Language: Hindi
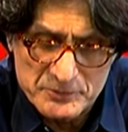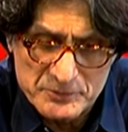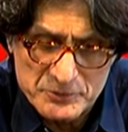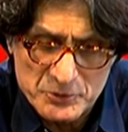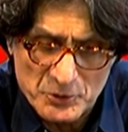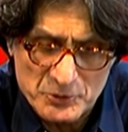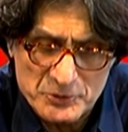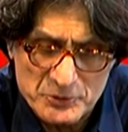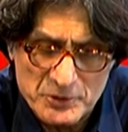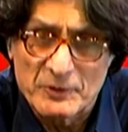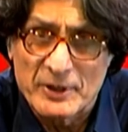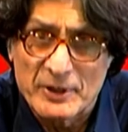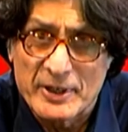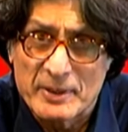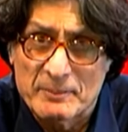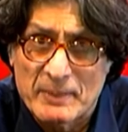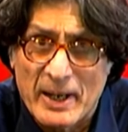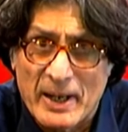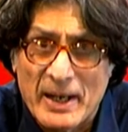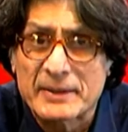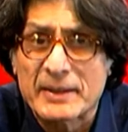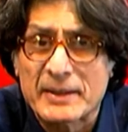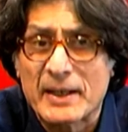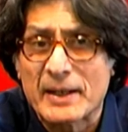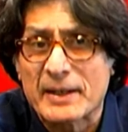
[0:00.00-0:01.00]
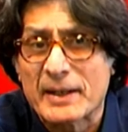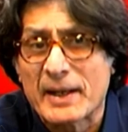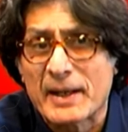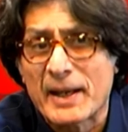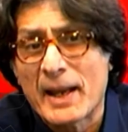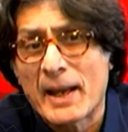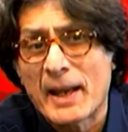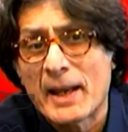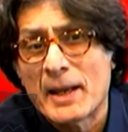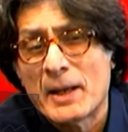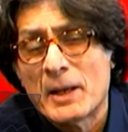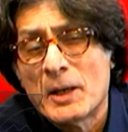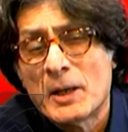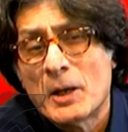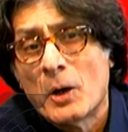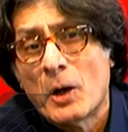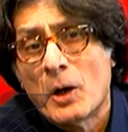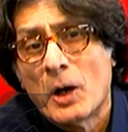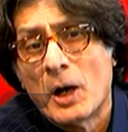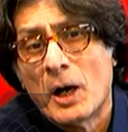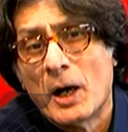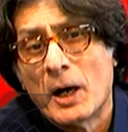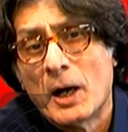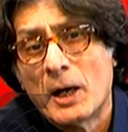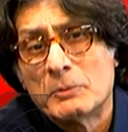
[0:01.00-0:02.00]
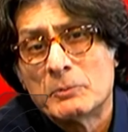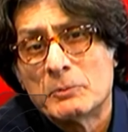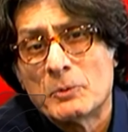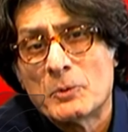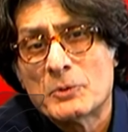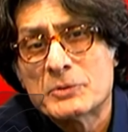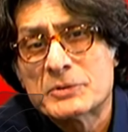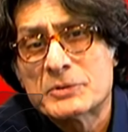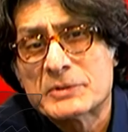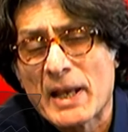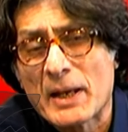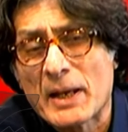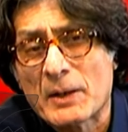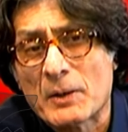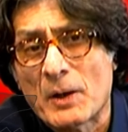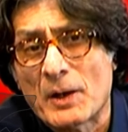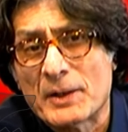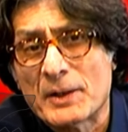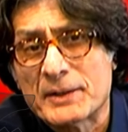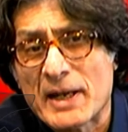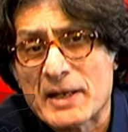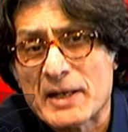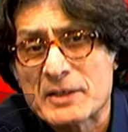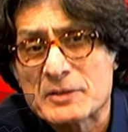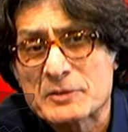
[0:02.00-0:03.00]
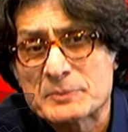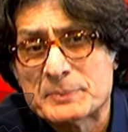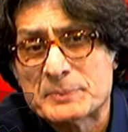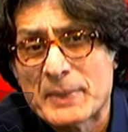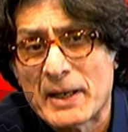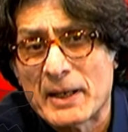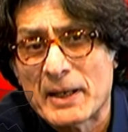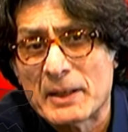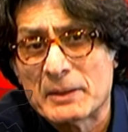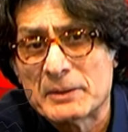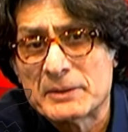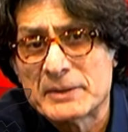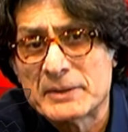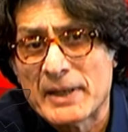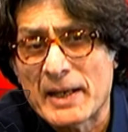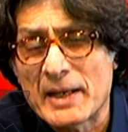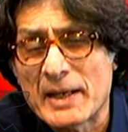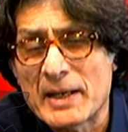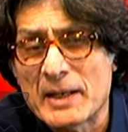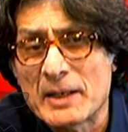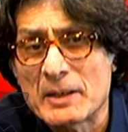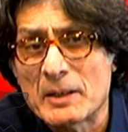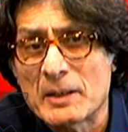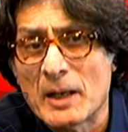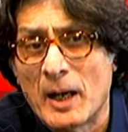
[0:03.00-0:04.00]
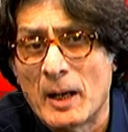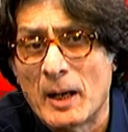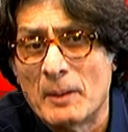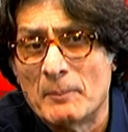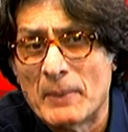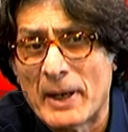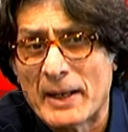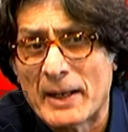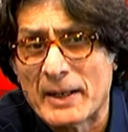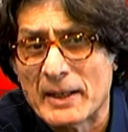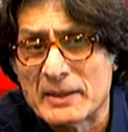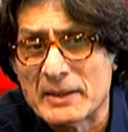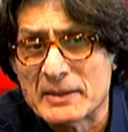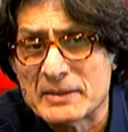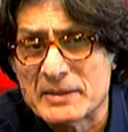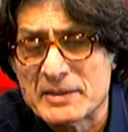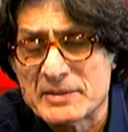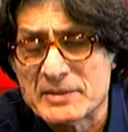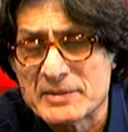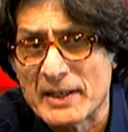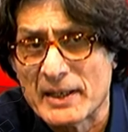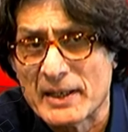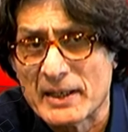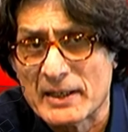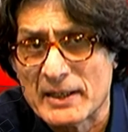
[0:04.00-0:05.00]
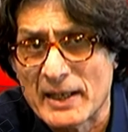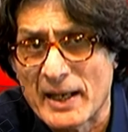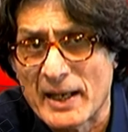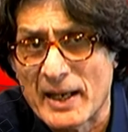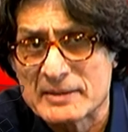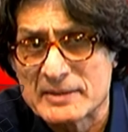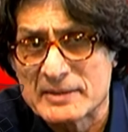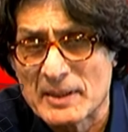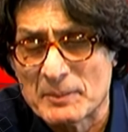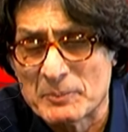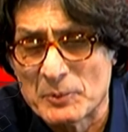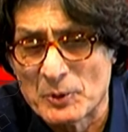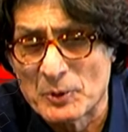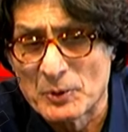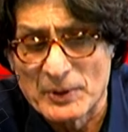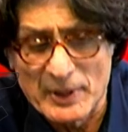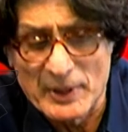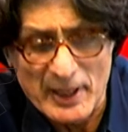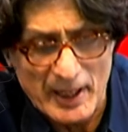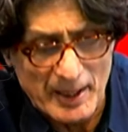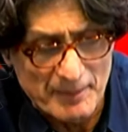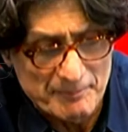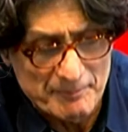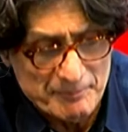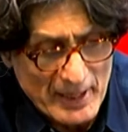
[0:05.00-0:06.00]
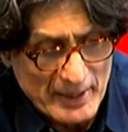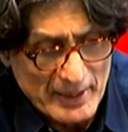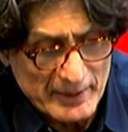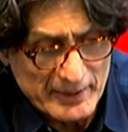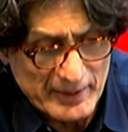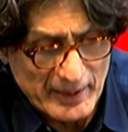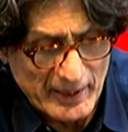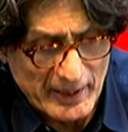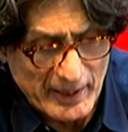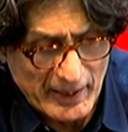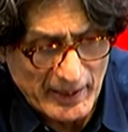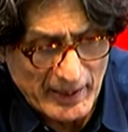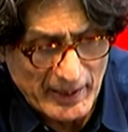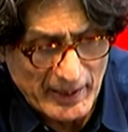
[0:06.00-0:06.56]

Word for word: जो जो वो डिमांड कर रहे हैं उसके कॉन्टेक्स्ट में यही हमारा नतीजा निकला है सब लोगों का कि